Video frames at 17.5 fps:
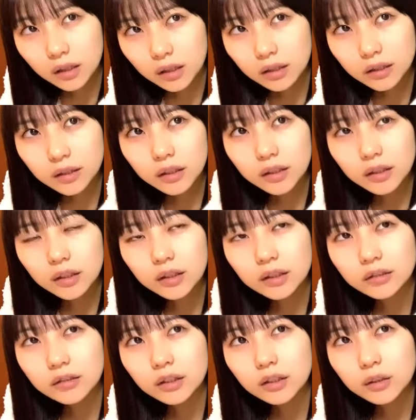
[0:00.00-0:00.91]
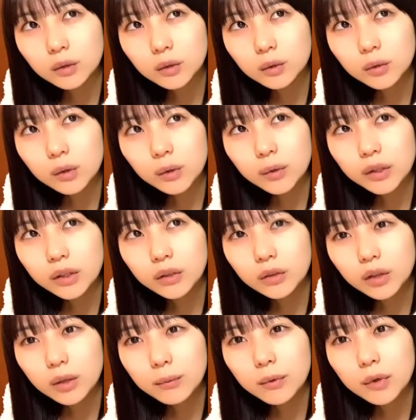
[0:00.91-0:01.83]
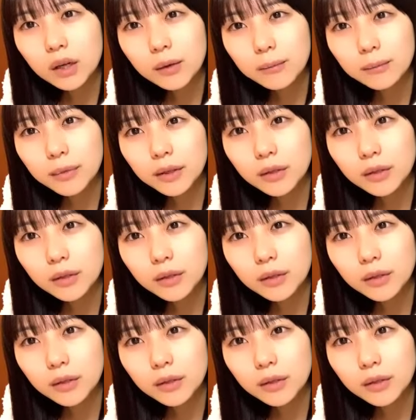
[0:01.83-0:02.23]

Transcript: らできなくなったことは多いけどでも岩